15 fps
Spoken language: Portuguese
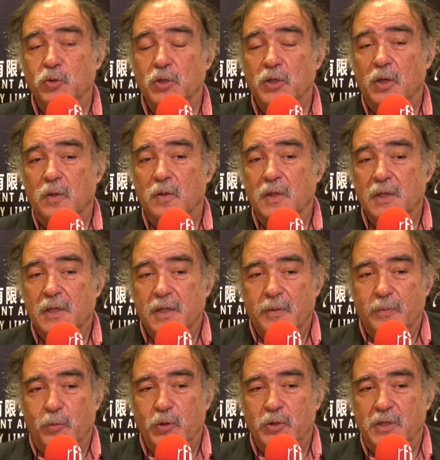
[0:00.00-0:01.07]
muito,
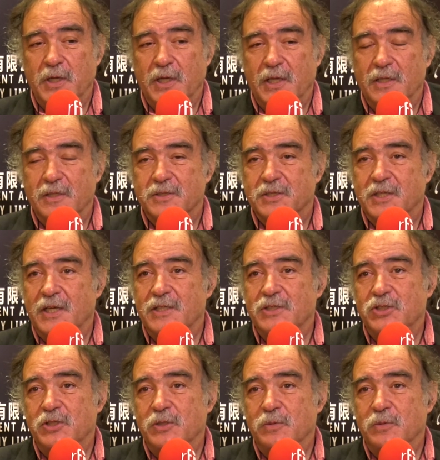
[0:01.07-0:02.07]
muito naqueles grandes